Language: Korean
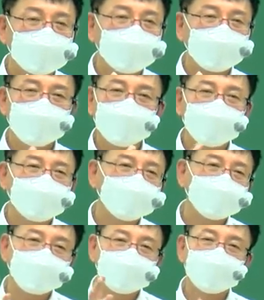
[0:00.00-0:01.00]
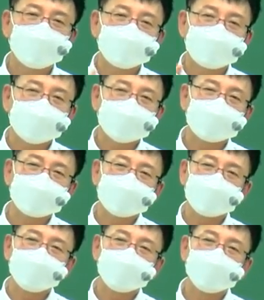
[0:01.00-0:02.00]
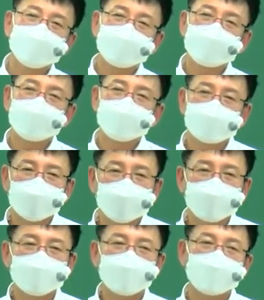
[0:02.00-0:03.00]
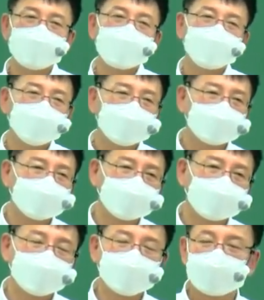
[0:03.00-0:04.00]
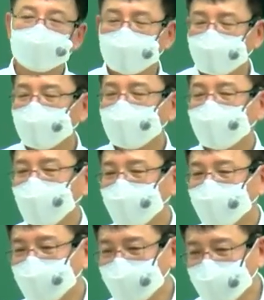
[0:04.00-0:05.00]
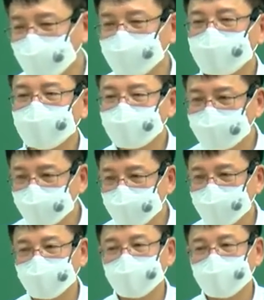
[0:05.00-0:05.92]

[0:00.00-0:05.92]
우리 시험은 뭔멋이 아니라 뭔멋이다로 자꾸 연습하세요. 그러면 답이 그냥 그게 그거야.